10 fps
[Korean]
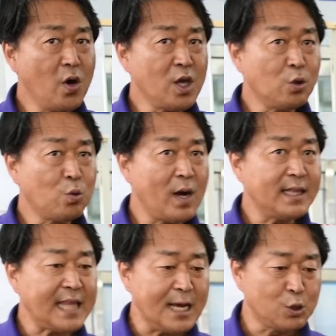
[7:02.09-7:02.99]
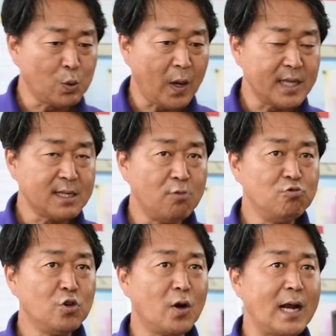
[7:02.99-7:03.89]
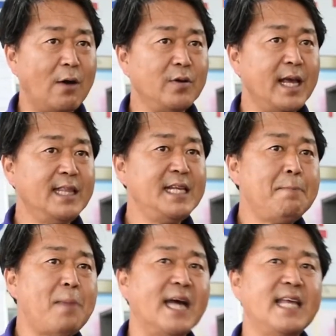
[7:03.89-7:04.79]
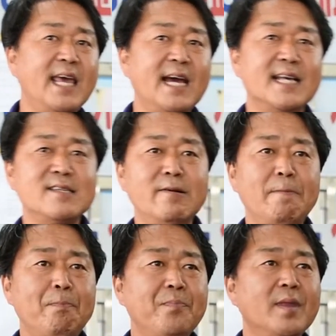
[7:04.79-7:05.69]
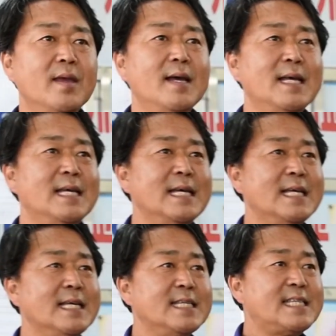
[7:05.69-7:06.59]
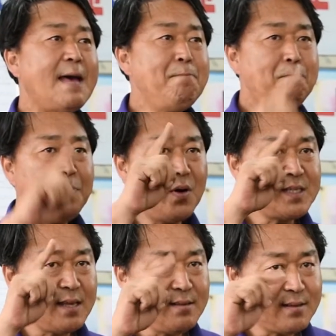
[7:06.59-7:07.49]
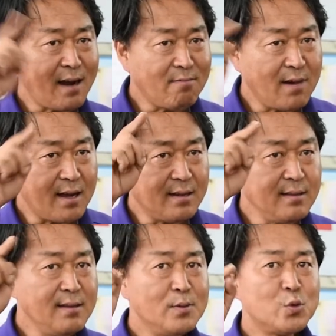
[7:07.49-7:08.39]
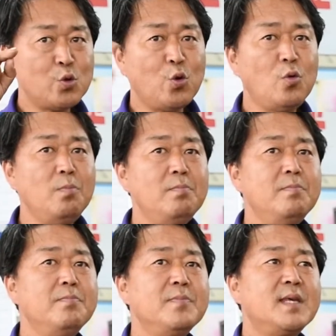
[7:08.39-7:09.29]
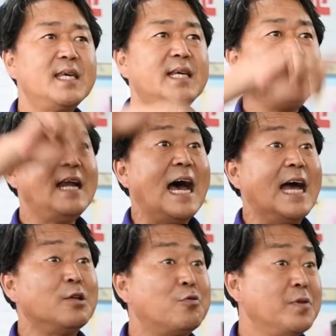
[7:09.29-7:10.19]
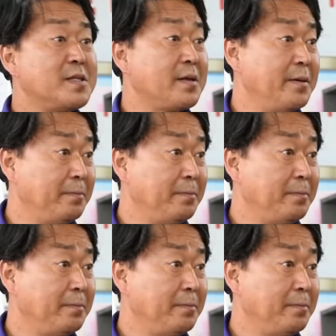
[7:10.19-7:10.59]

년 동안 땅 속에서 우러나온 애들이 바다에 가서 3%라고 하는 소금기를 안고 있어요.